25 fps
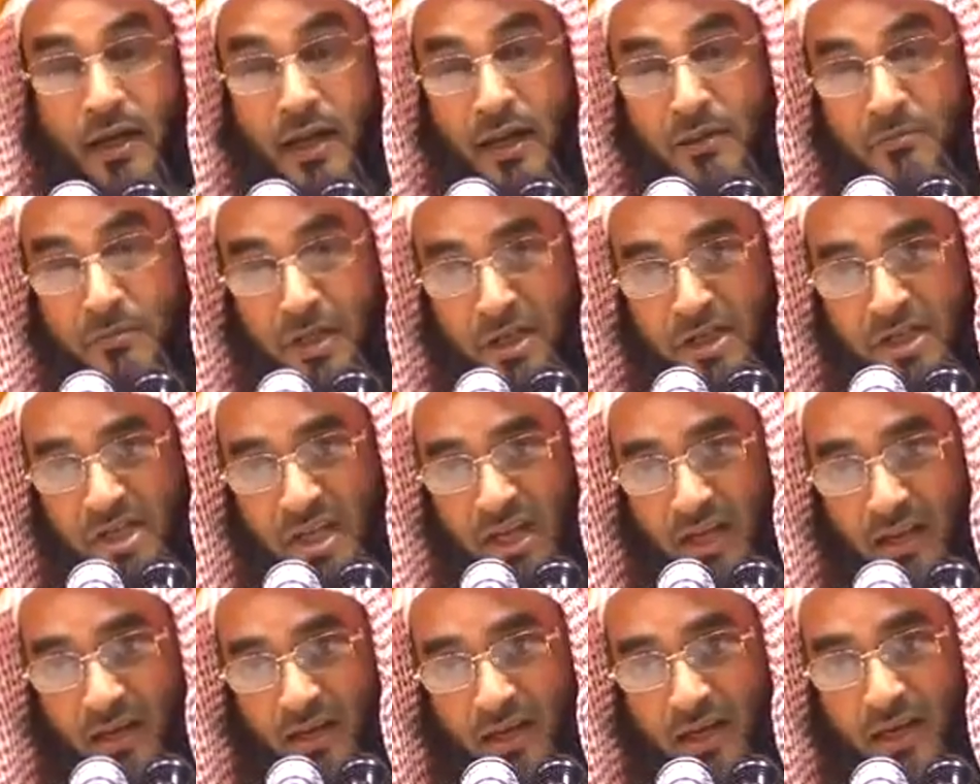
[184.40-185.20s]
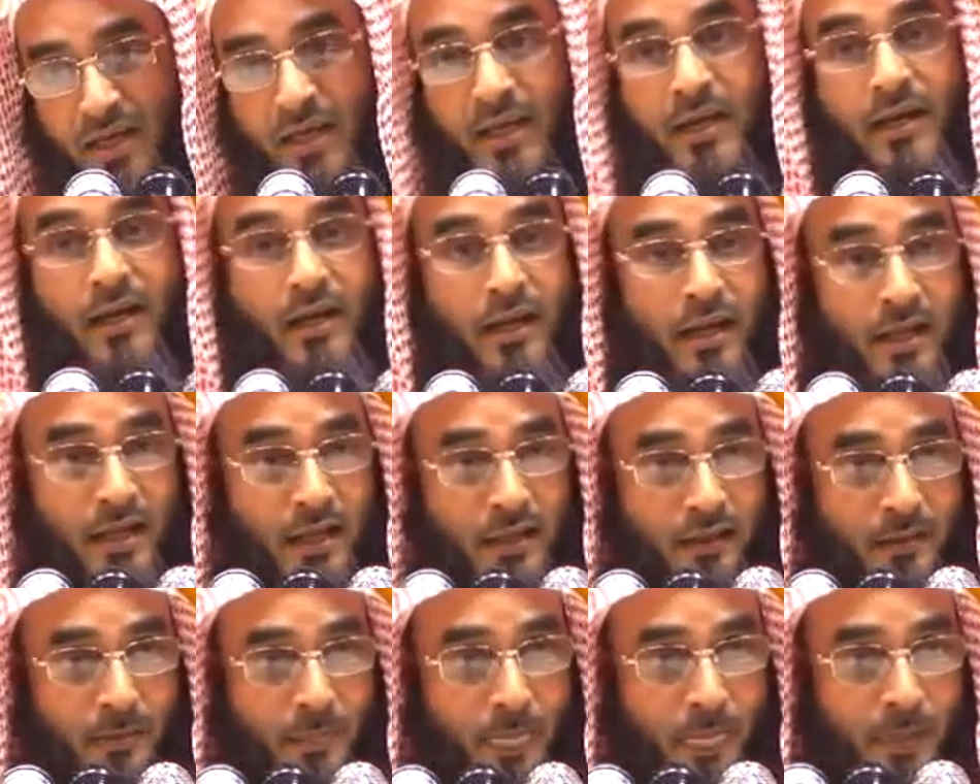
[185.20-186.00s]
ইল্লা মাশা আল্লাহ ইল্লা
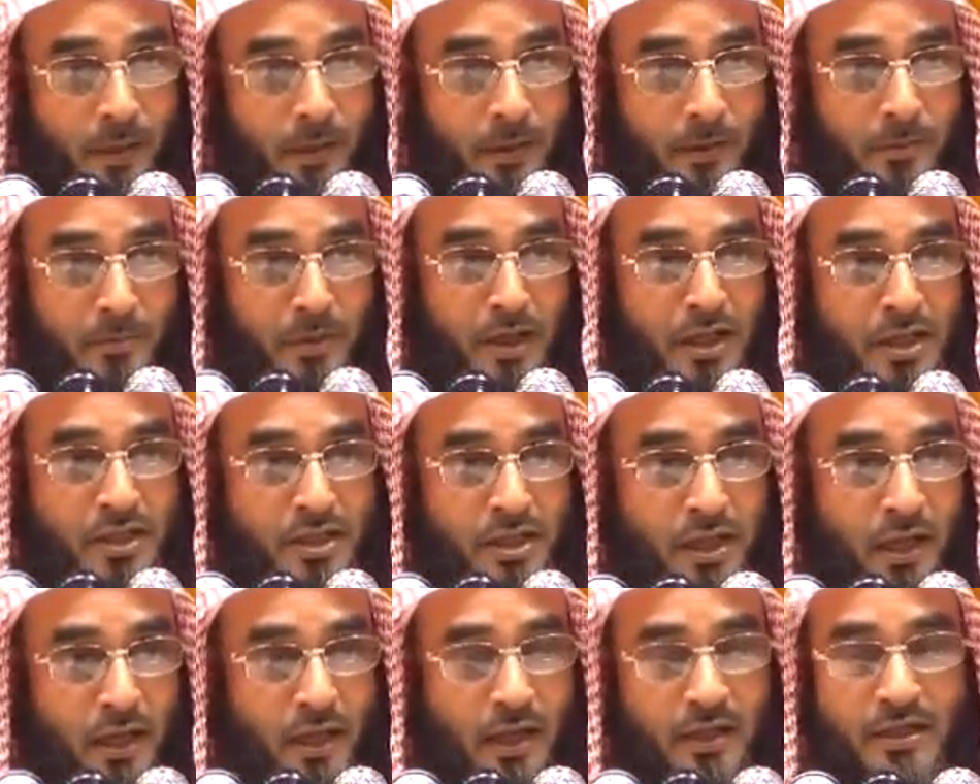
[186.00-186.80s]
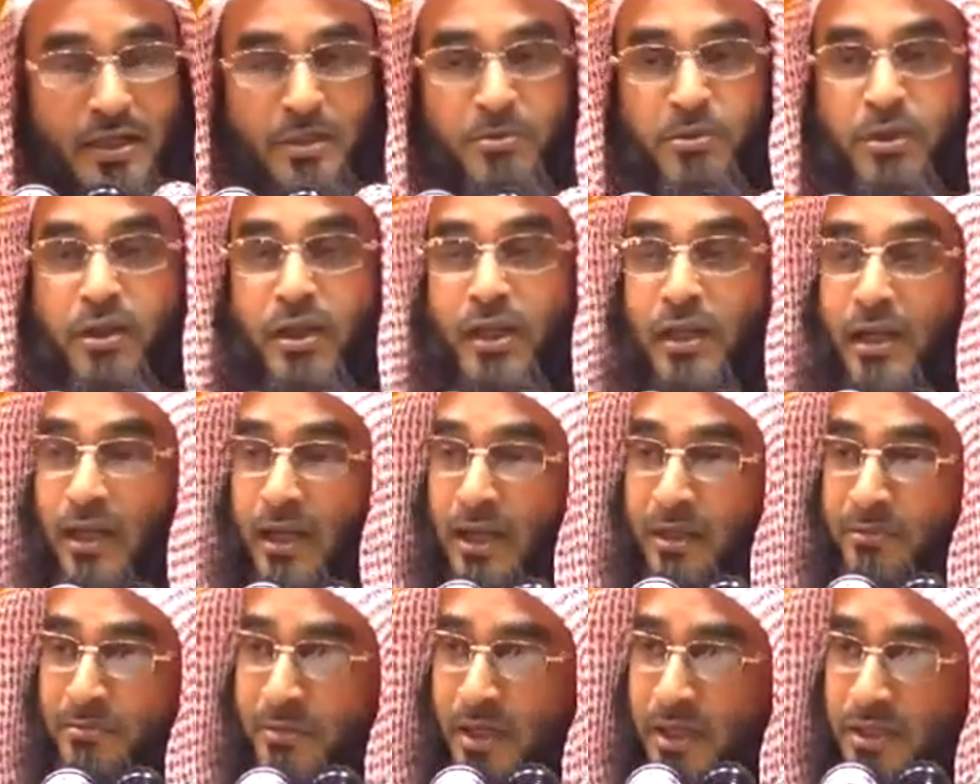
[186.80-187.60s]
মাশাল্লাহ যেমন
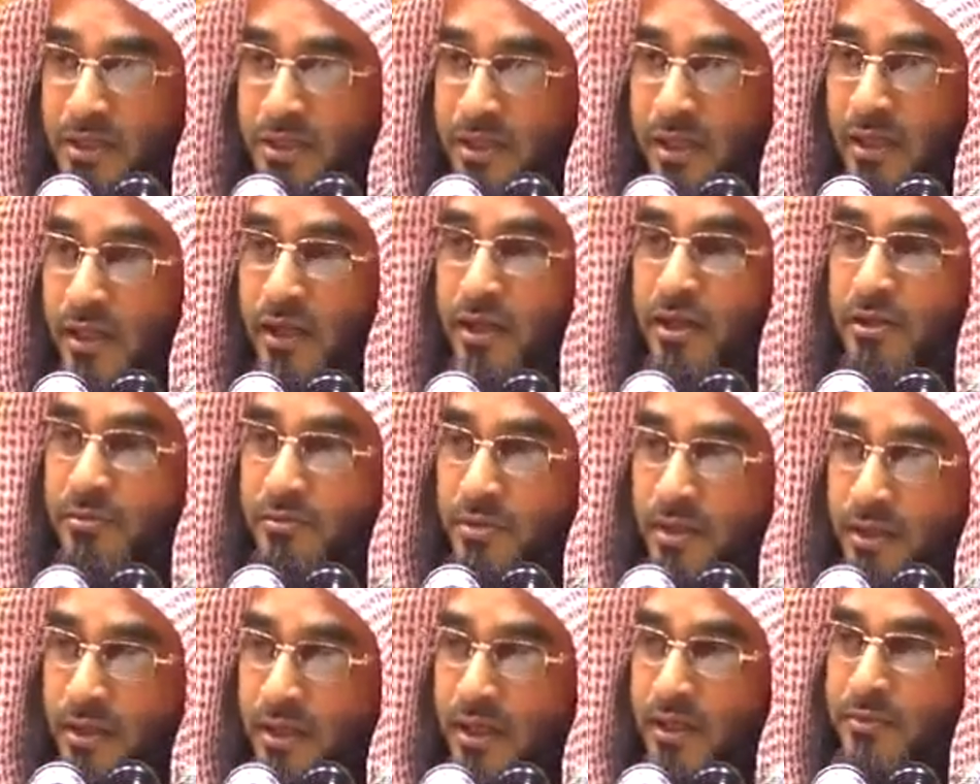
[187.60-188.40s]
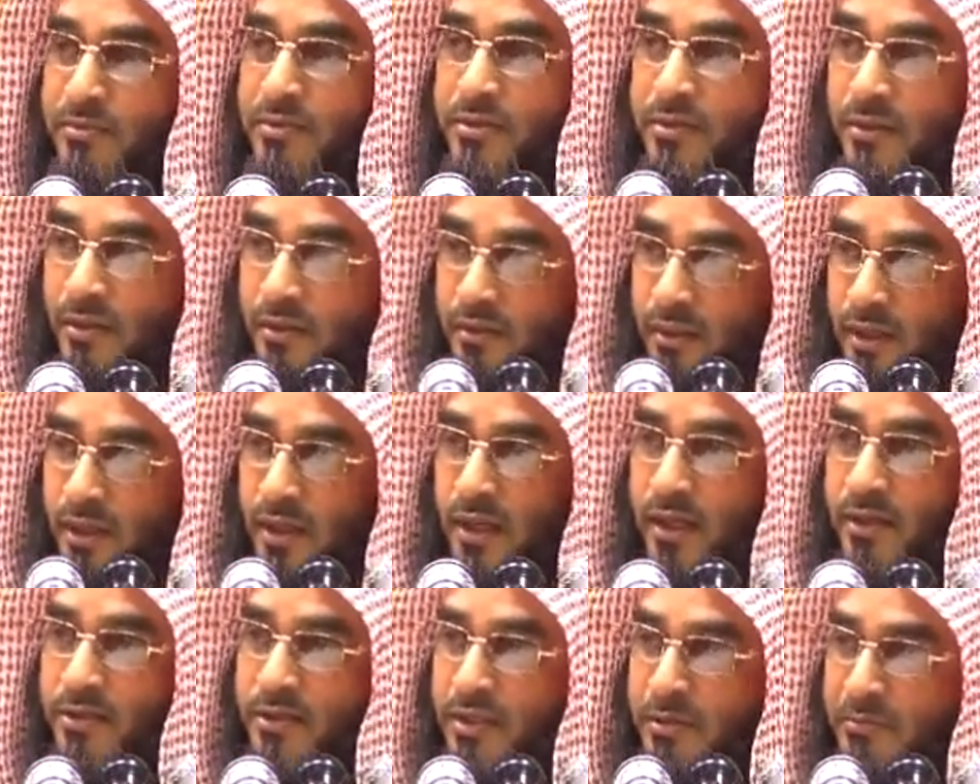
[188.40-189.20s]
ইল্লা মাশাল্লাহ নবী করিম
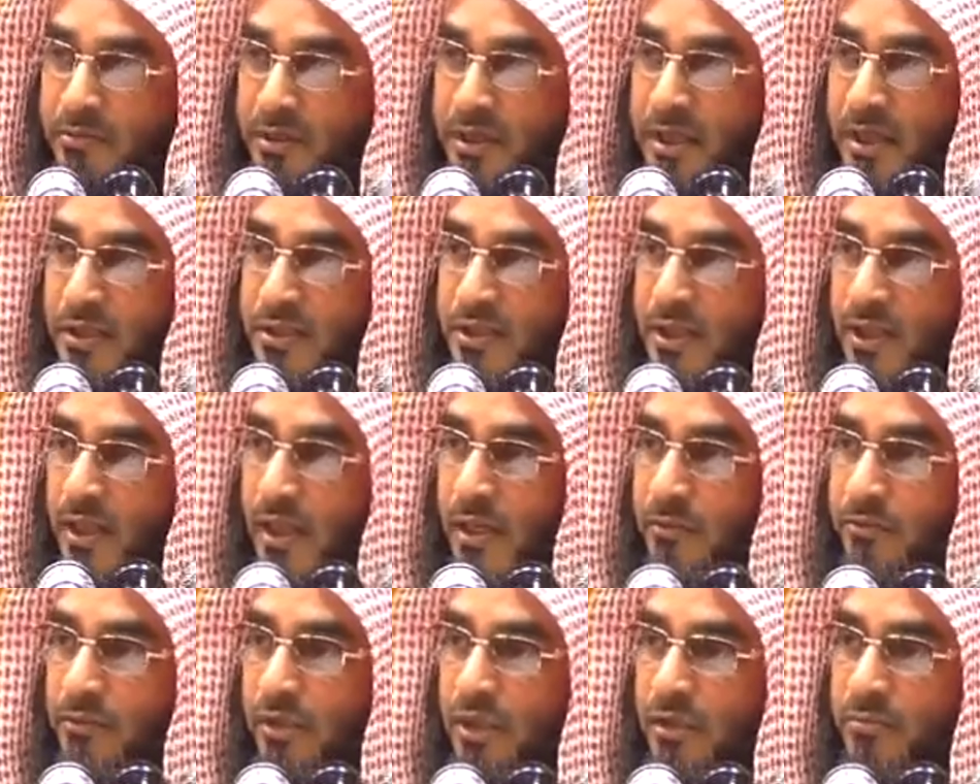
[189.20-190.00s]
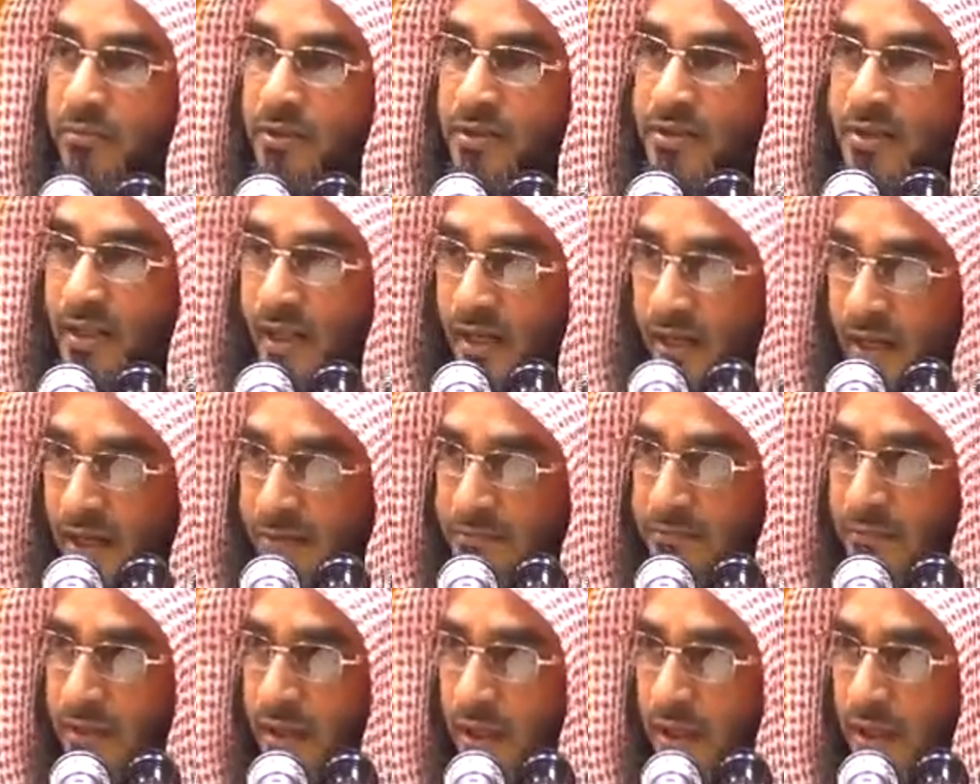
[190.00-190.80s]
সাল্লা ইসলামের কাছে আবদুল্লাবিন
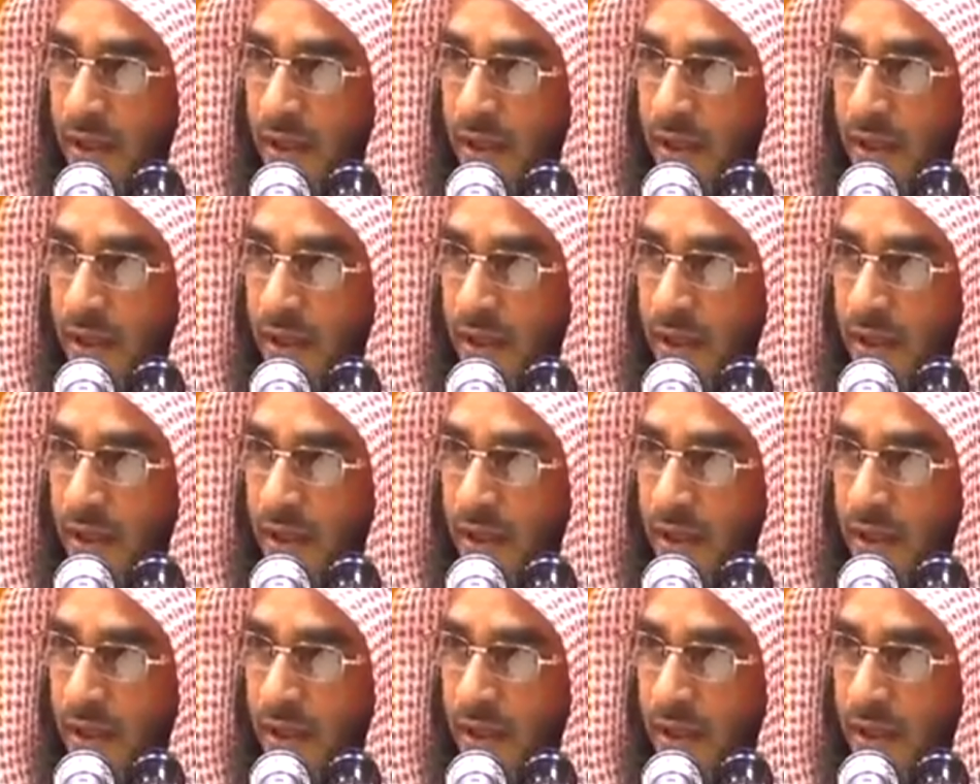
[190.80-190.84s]
সালাম